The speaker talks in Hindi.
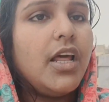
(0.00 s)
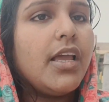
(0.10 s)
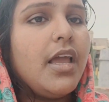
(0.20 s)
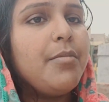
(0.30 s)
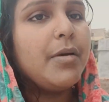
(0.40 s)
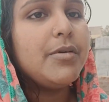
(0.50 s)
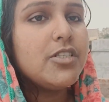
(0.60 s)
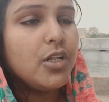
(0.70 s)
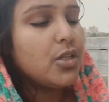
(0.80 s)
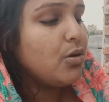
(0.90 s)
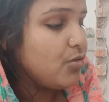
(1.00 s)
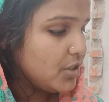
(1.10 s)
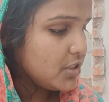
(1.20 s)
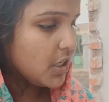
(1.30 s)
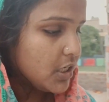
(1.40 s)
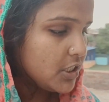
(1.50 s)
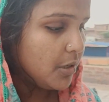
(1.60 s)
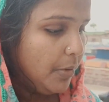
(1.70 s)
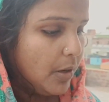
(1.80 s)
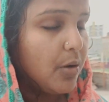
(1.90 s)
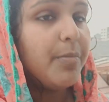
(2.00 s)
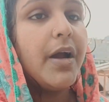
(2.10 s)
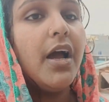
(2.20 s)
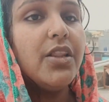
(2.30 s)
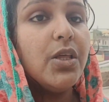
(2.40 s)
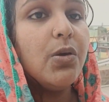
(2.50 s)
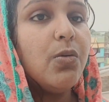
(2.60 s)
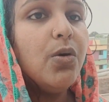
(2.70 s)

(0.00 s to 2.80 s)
चला गया मैं भी चलती हूँ नीचे किचन में और पकाती हूँ